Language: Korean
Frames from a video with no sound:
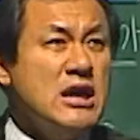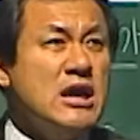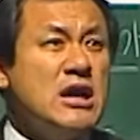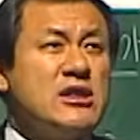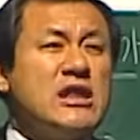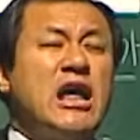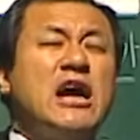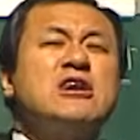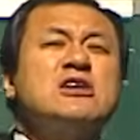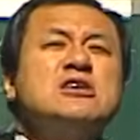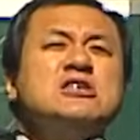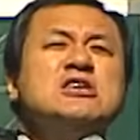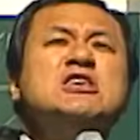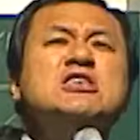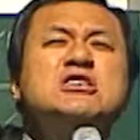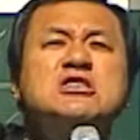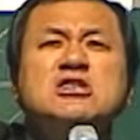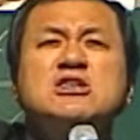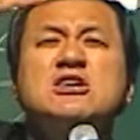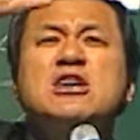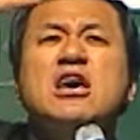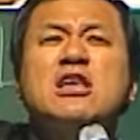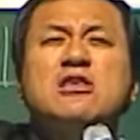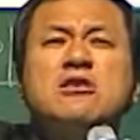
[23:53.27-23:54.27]
나는
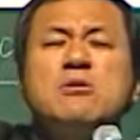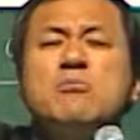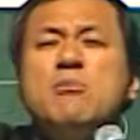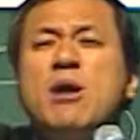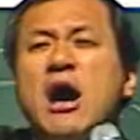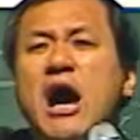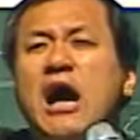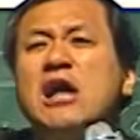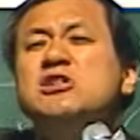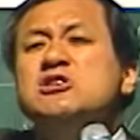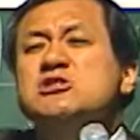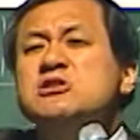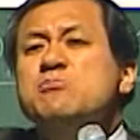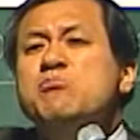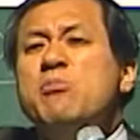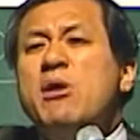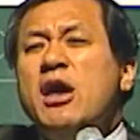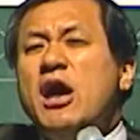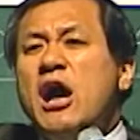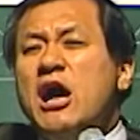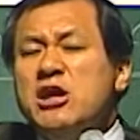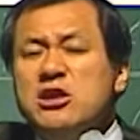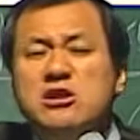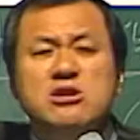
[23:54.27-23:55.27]
2층에서 막
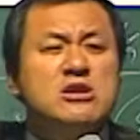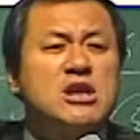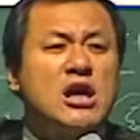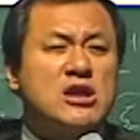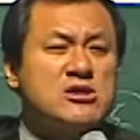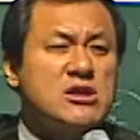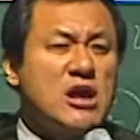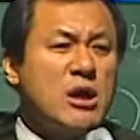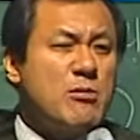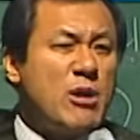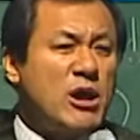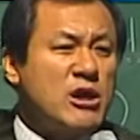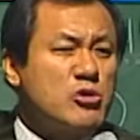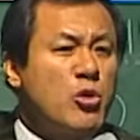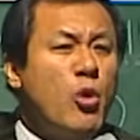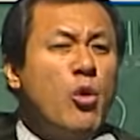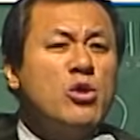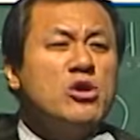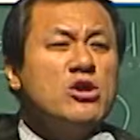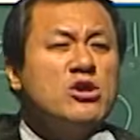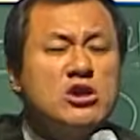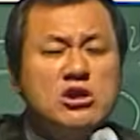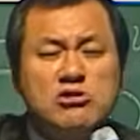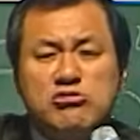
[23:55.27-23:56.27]
안진뱅이가 일어났다 막
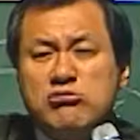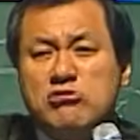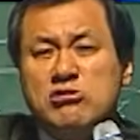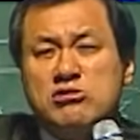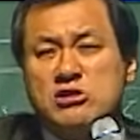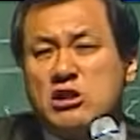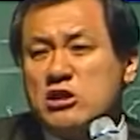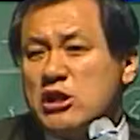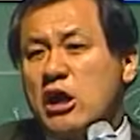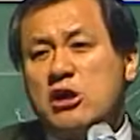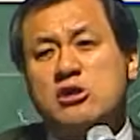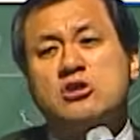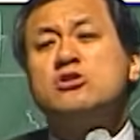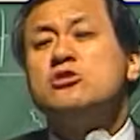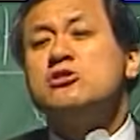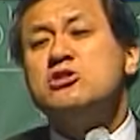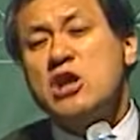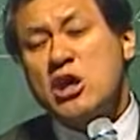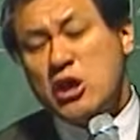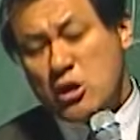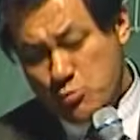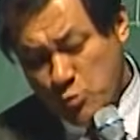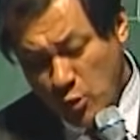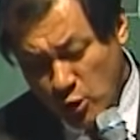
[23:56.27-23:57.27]
소경이 눈을 떠나 그런
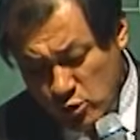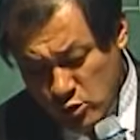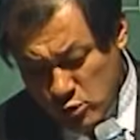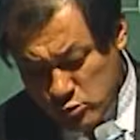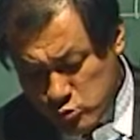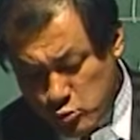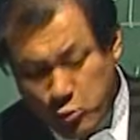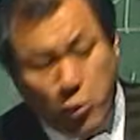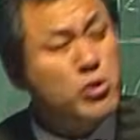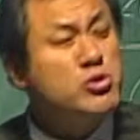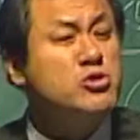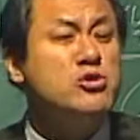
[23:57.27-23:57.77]
얘기 별로 못